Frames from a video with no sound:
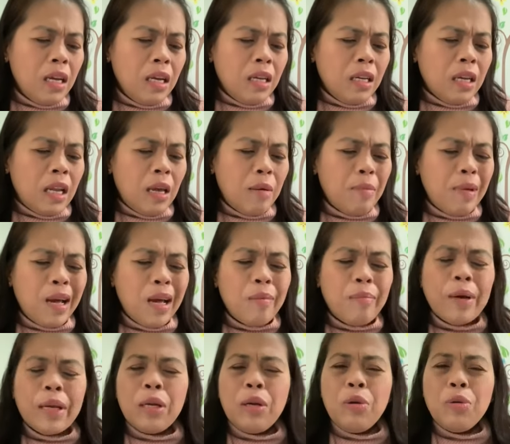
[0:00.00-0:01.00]
Nay mga
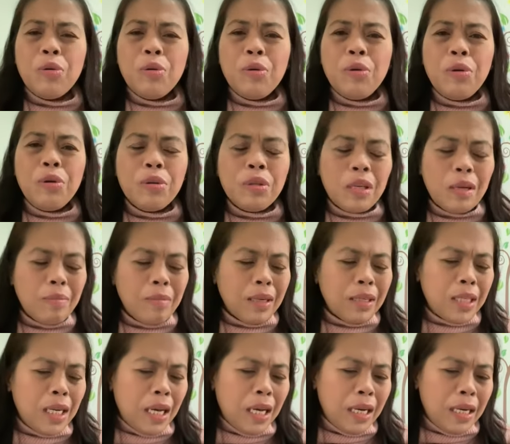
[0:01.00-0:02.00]
badlungon nga
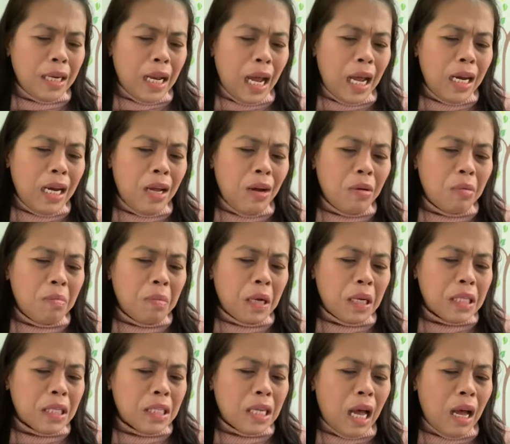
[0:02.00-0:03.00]
magdala-dala og mga
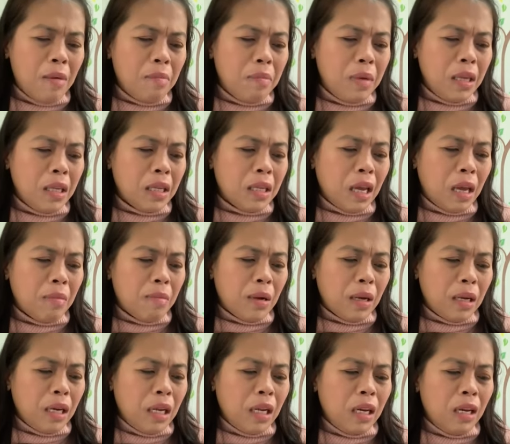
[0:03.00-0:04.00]
samin kay
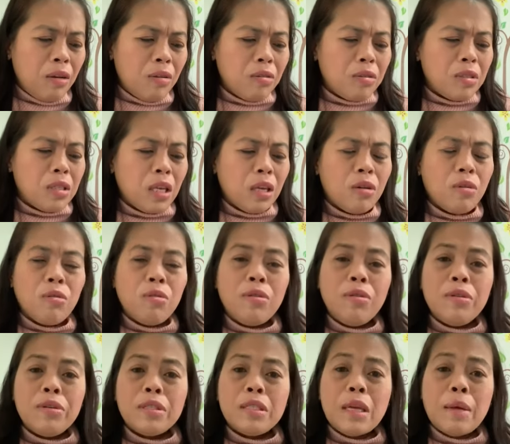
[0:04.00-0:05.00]
manglileon sa
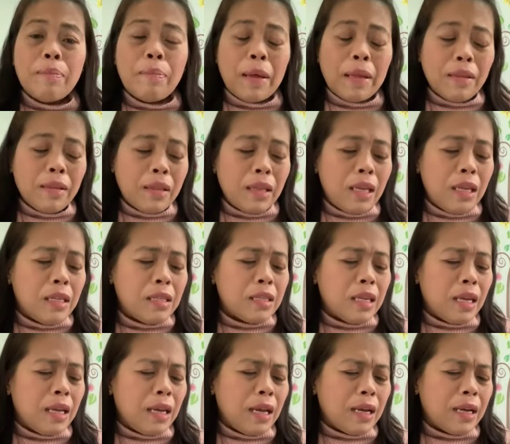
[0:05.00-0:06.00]
color sa panty sa
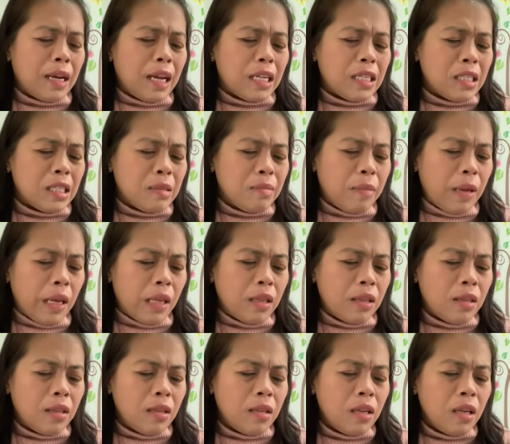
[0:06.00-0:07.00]
ilang
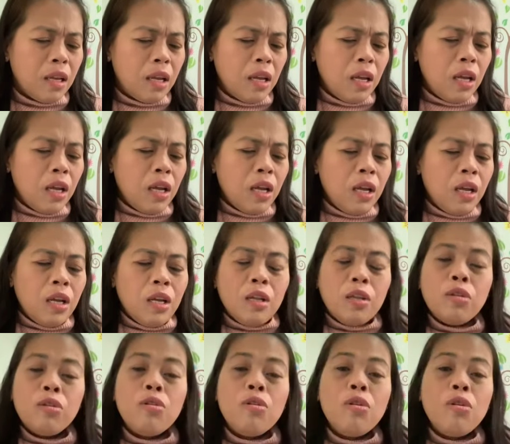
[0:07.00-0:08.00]
classmate.
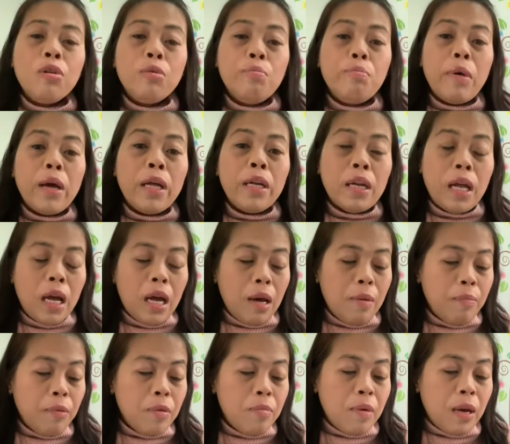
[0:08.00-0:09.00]
Tuod man naa
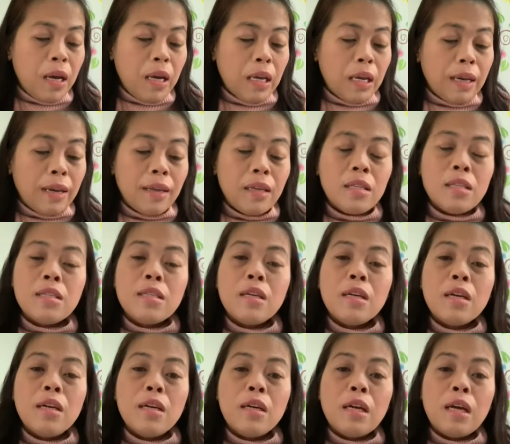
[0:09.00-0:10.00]
apoy mga
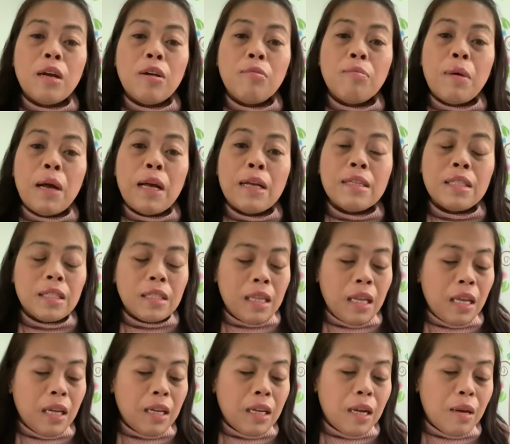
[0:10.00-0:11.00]
eraser, ng mga
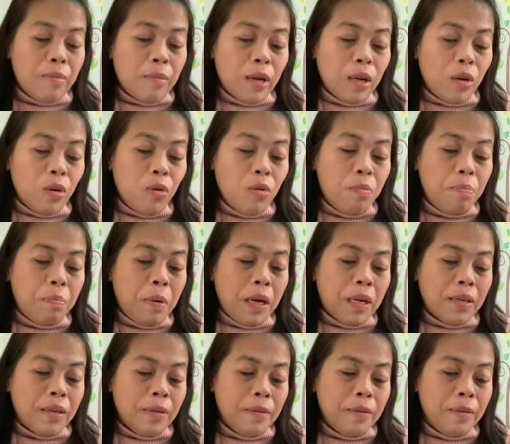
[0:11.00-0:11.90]
stick, nga mga lupad.